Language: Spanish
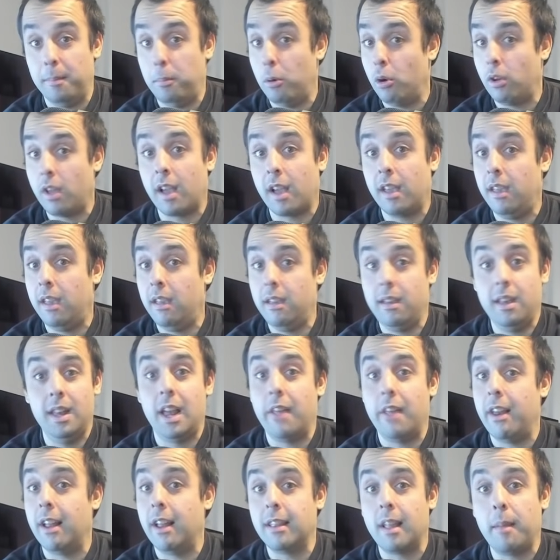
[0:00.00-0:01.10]
porque aquí el
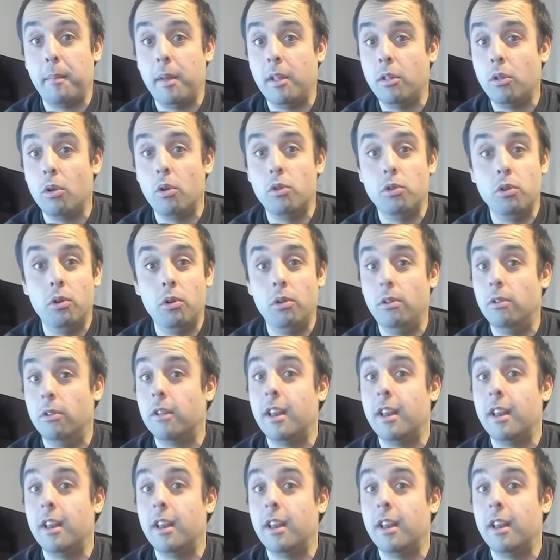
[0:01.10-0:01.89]
adelantamiento yo lo